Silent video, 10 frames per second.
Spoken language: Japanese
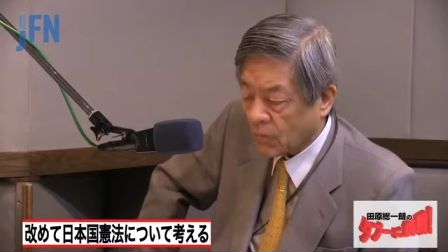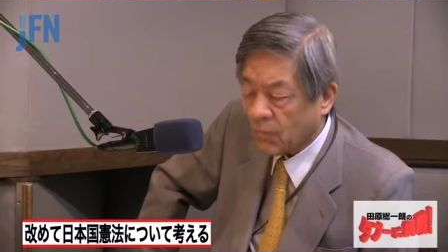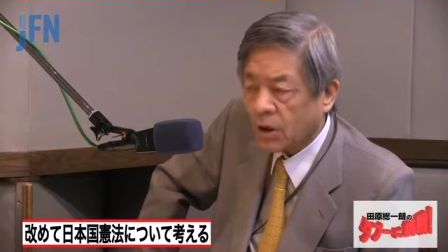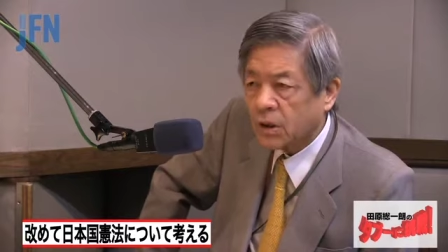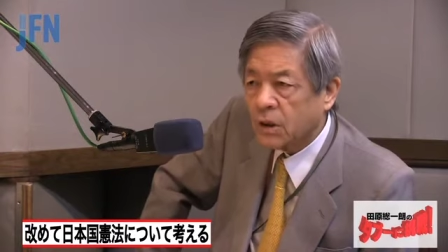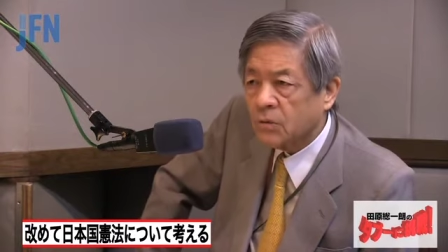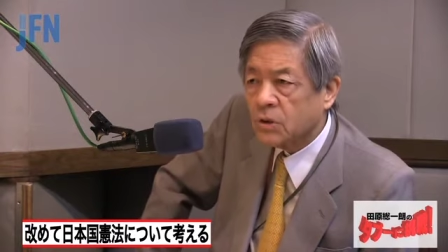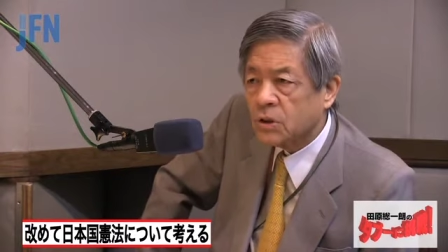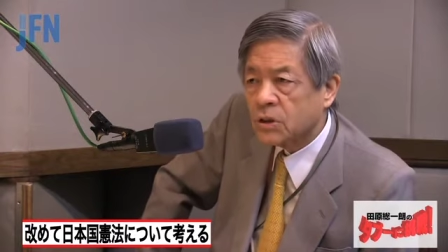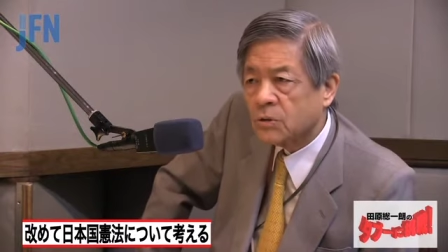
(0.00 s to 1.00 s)
負ける
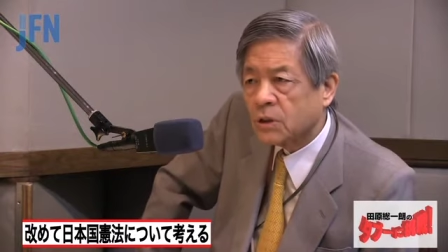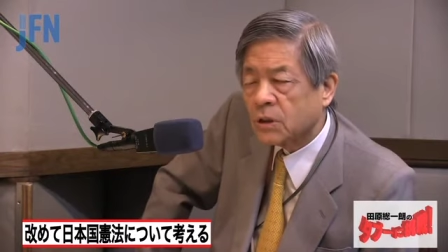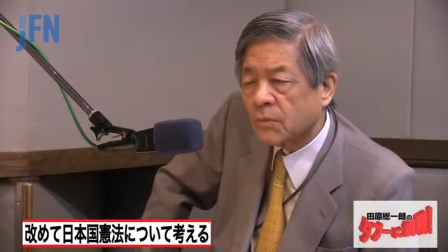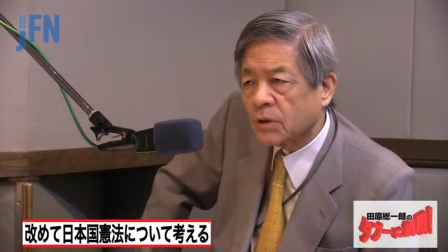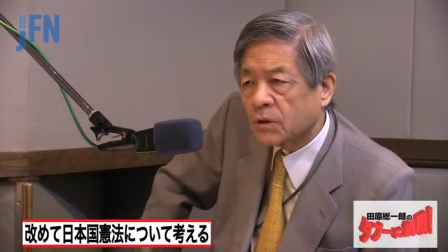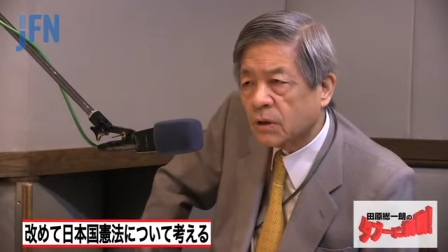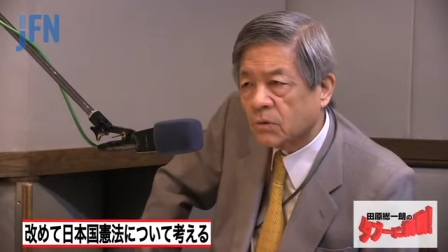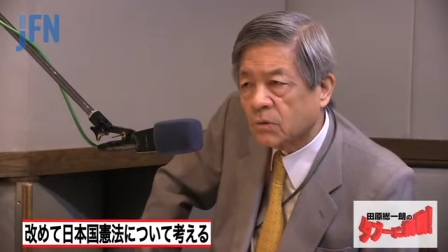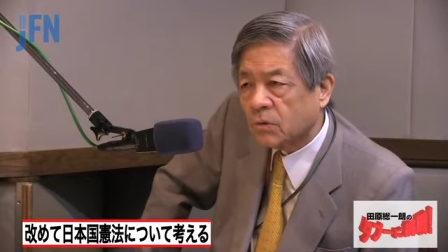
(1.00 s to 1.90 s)
に決まってる